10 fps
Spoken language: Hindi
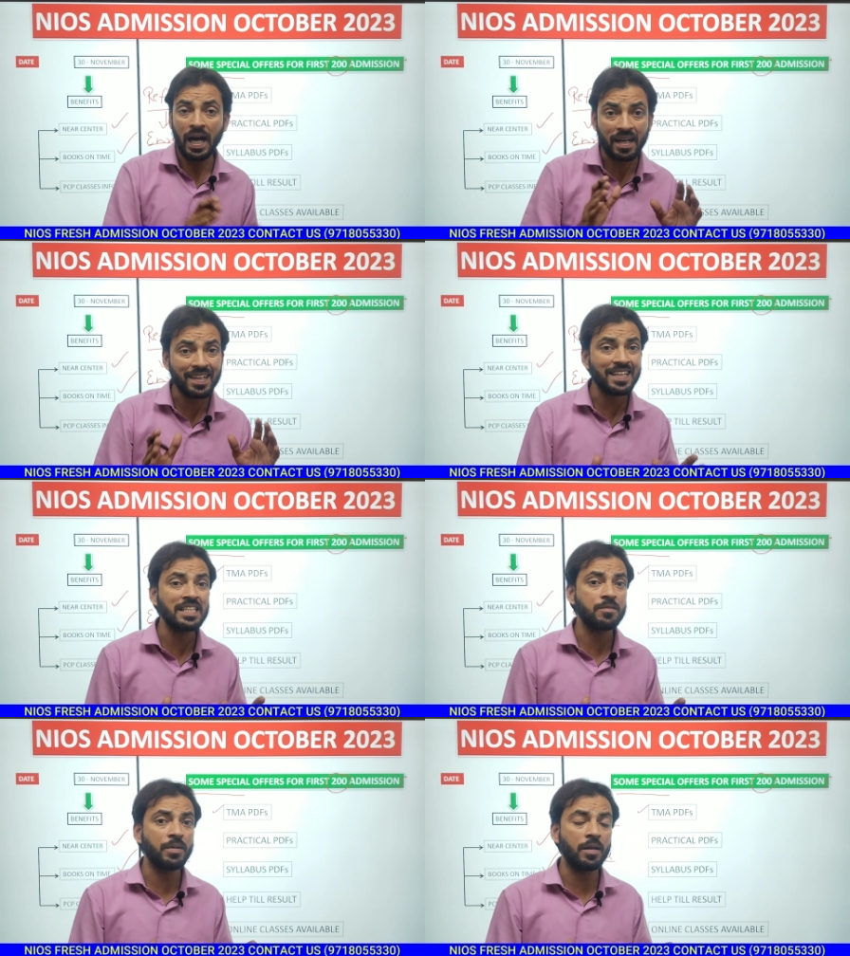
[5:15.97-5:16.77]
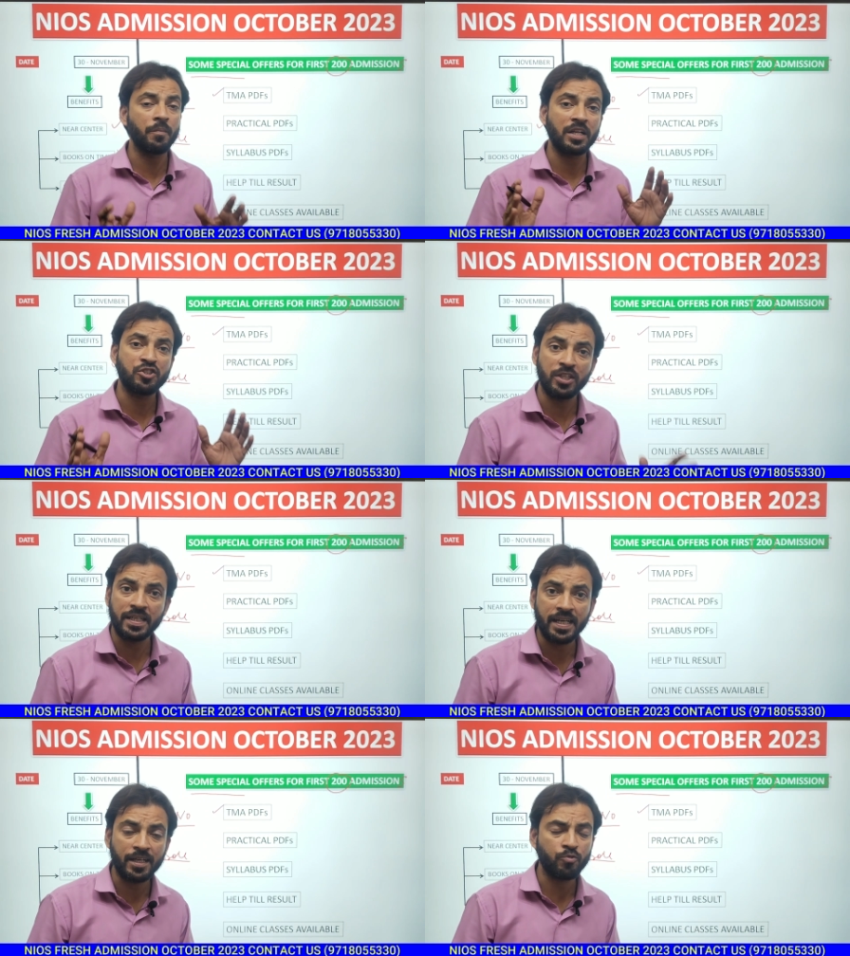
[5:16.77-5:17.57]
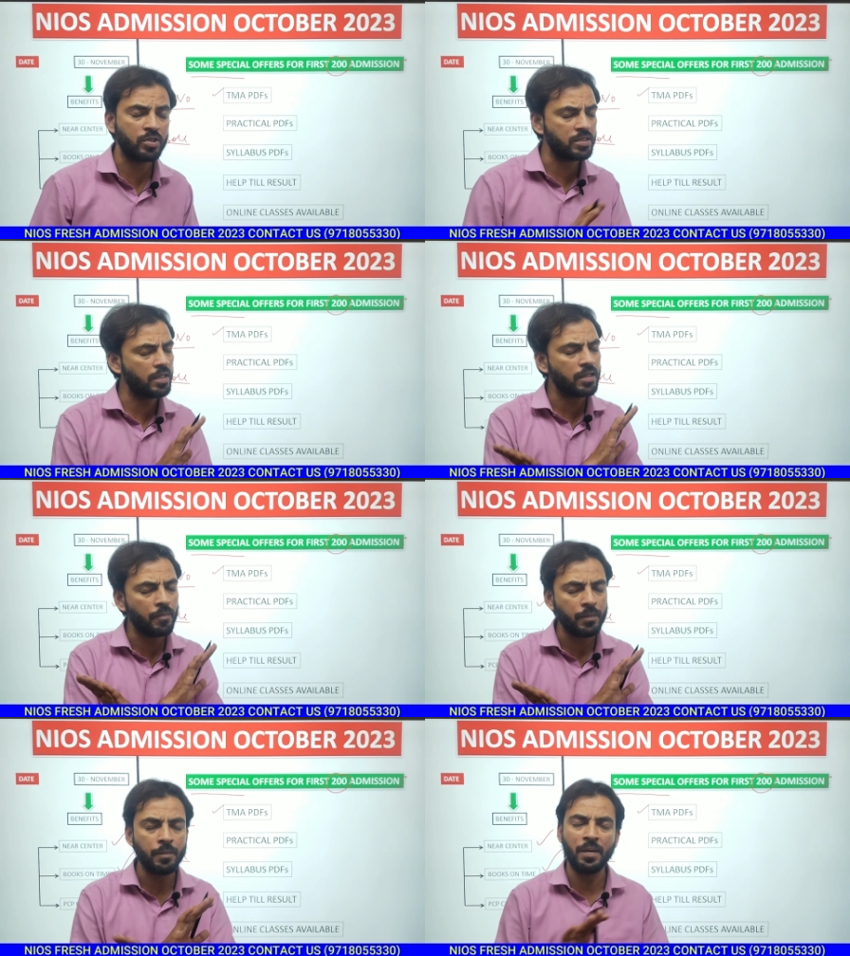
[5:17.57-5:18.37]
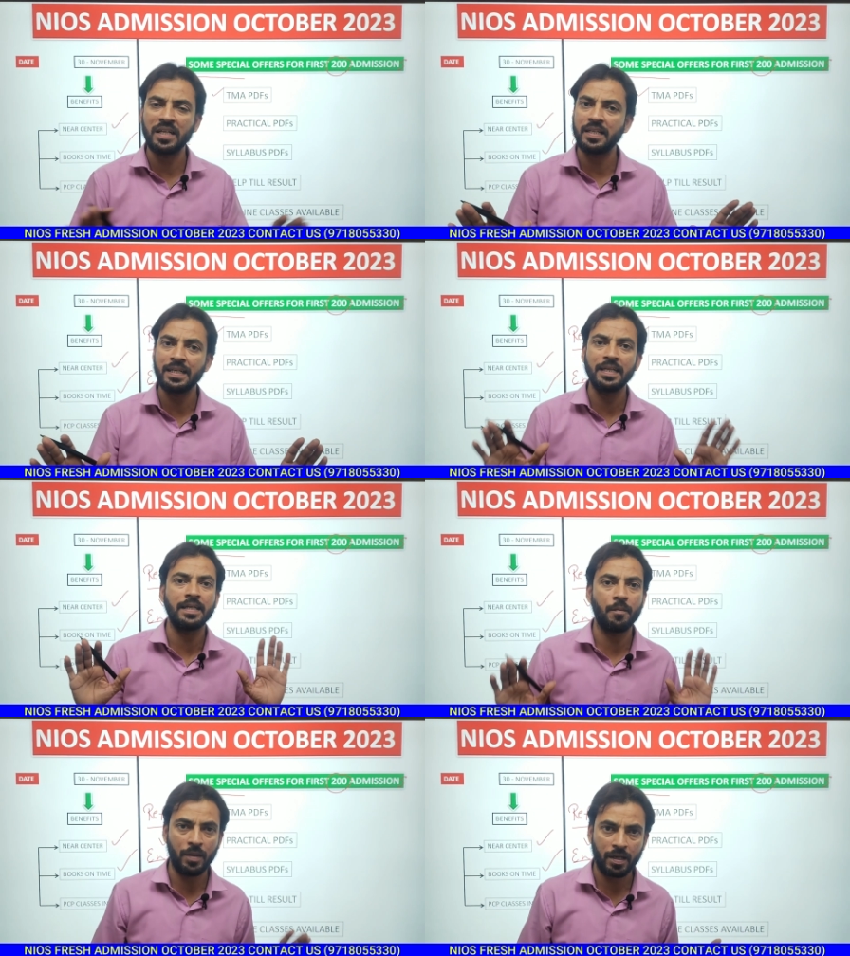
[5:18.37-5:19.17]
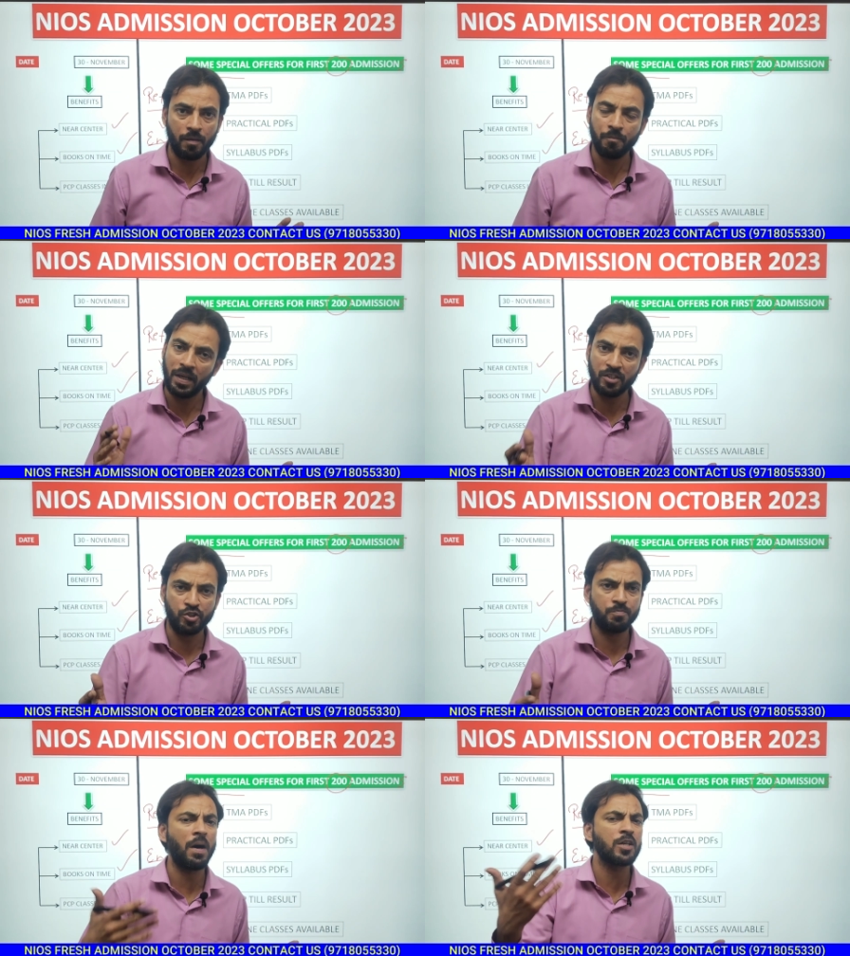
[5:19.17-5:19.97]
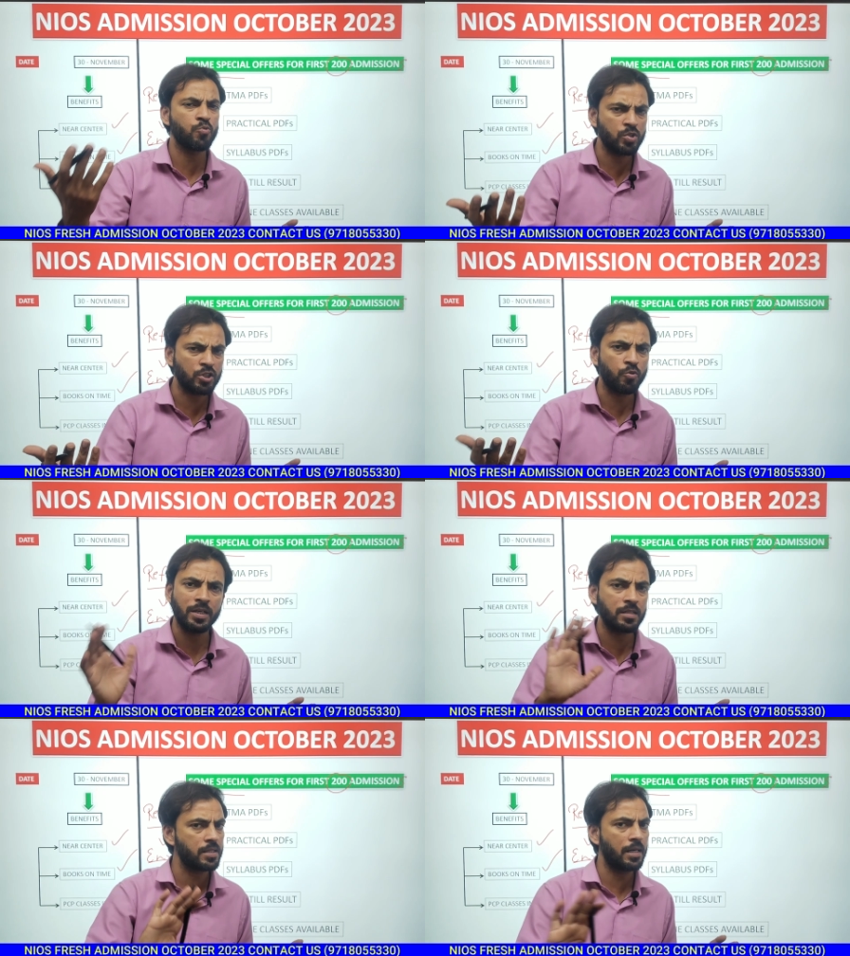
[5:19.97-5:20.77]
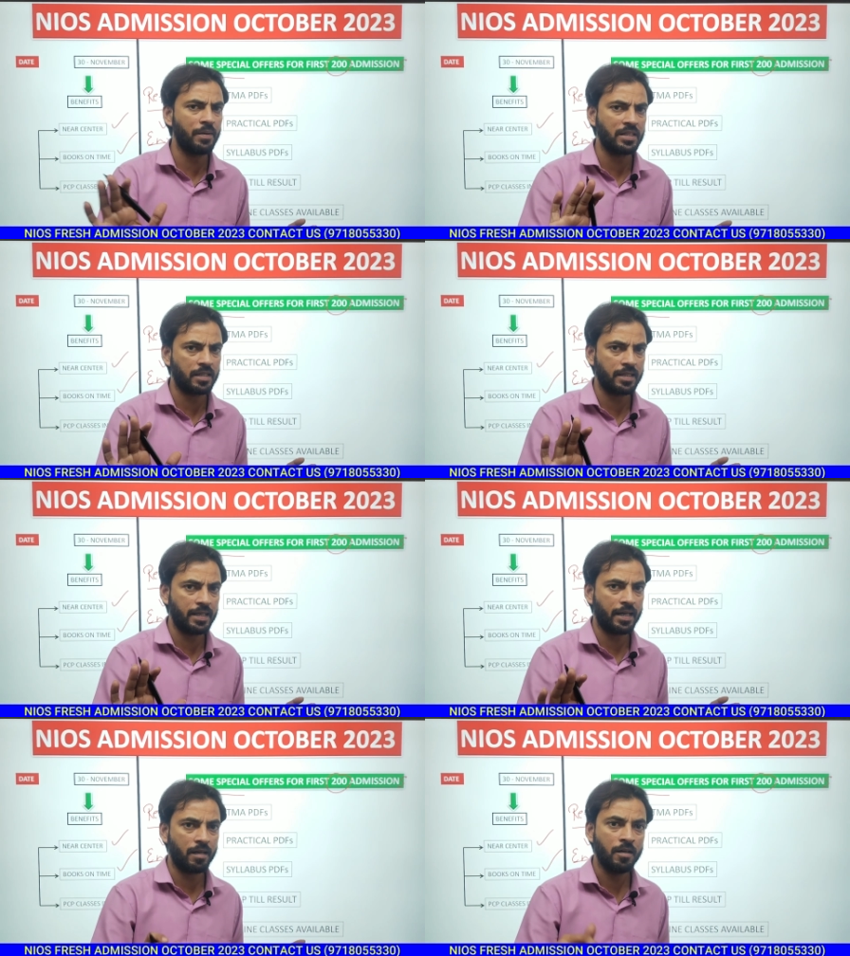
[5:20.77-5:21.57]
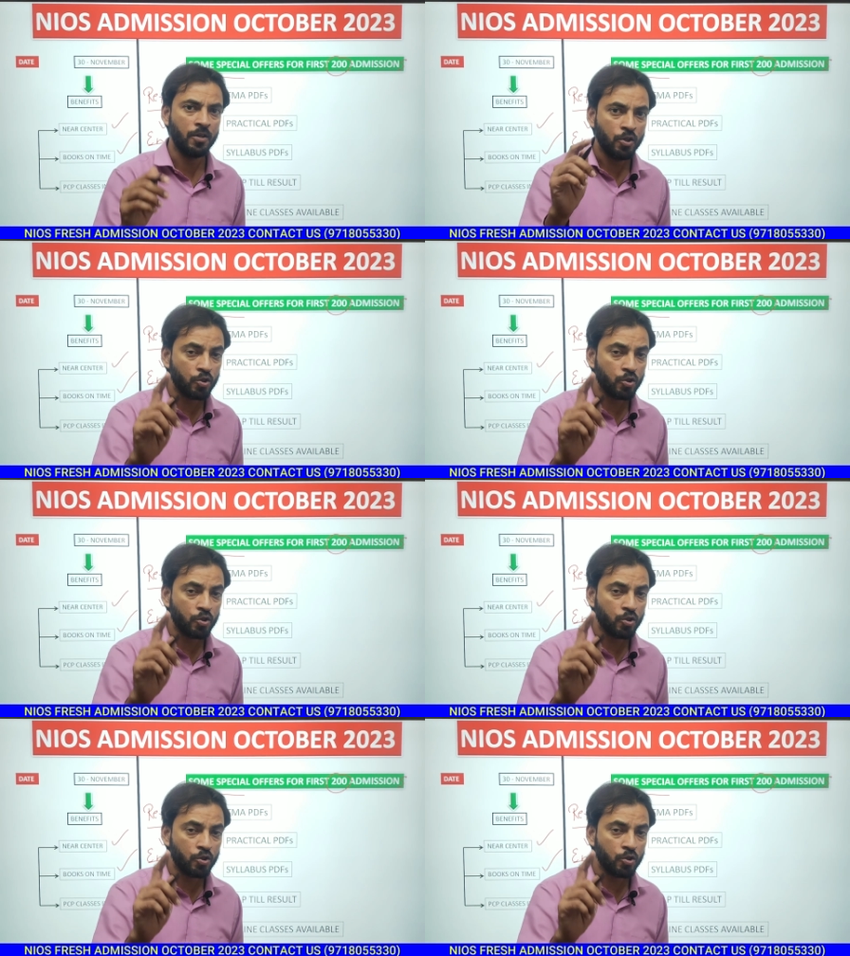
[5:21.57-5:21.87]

अगर इसमें नंबर अच्छे नहीं आए तो रिजल्ट कभी भी बेहतरीन नहीं आ पाएगा पहली चीज पास हो सकते हो रिजल्ट बेहतर नहीं आएगा